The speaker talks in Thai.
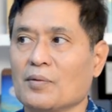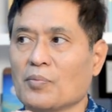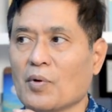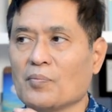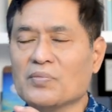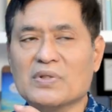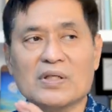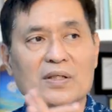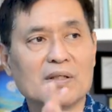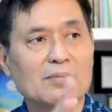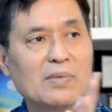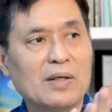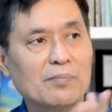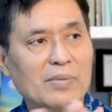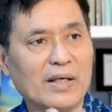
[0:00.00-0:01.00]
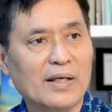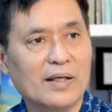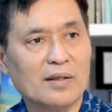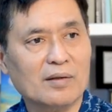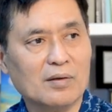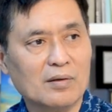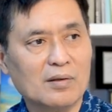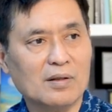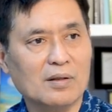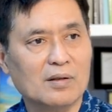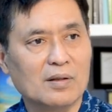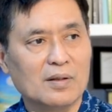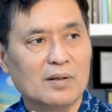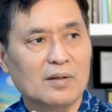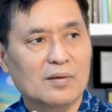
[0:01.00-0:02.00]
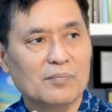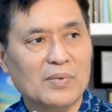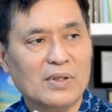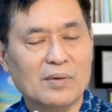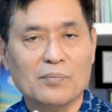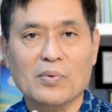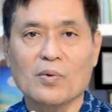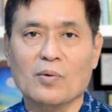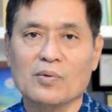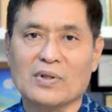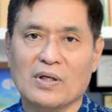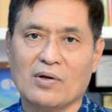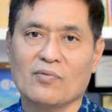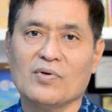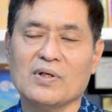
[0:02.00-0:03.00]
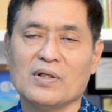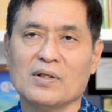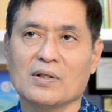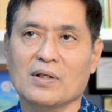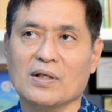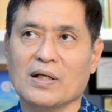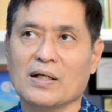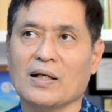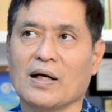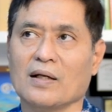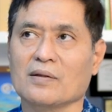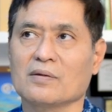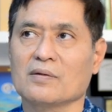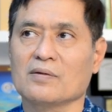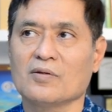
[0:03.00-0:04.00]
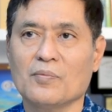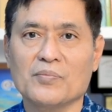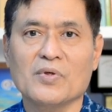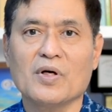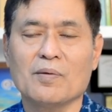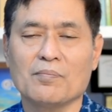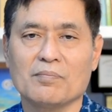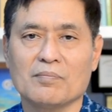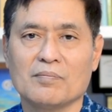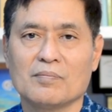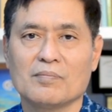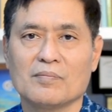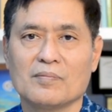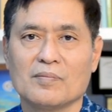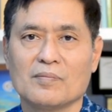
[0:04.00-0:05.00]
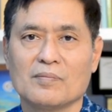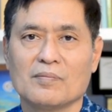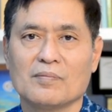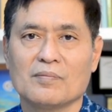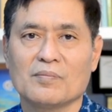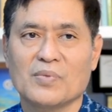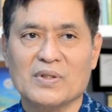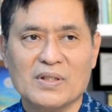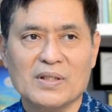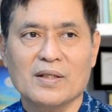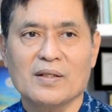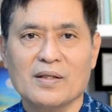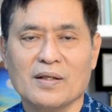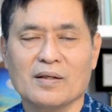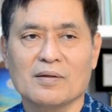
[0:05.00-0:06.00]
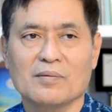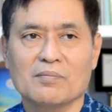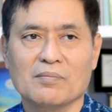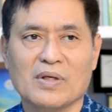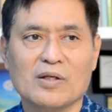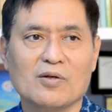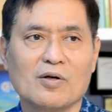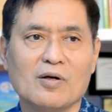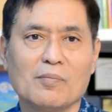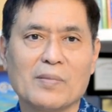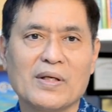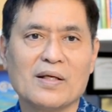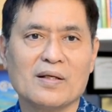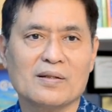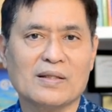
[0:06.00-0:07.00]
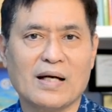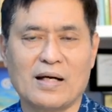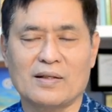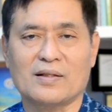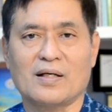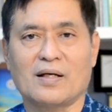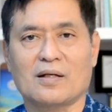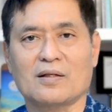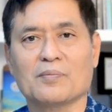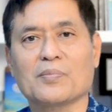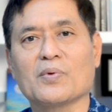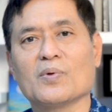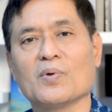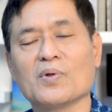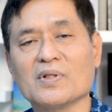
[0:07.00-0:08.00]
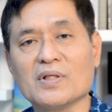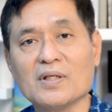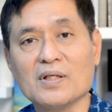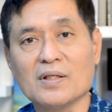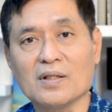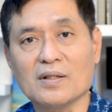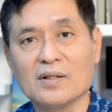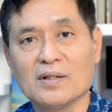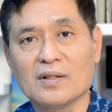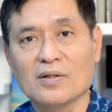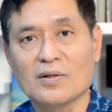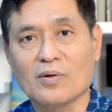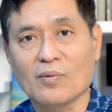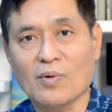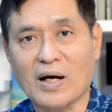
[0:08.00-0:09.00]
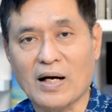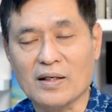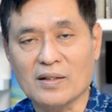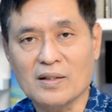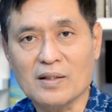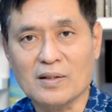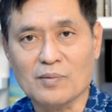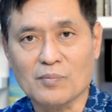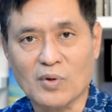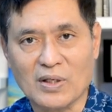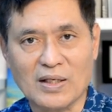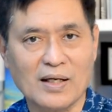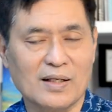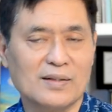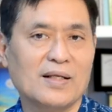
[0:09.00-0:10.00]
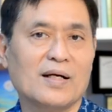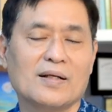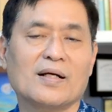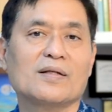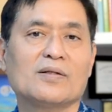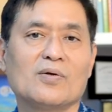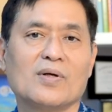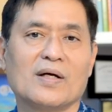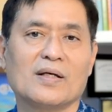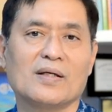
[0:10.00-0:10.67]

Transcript: ผมเจอบางแบรนด์ก็เป็นลำโพงทาวเวอร์ขนาดย่อมๆ เพราะฉะนั้นเนี่ยมันก็ไม่ได้ต่างจากลำโพงที่วางหิ้งบนขาตั้งนักเท่าไห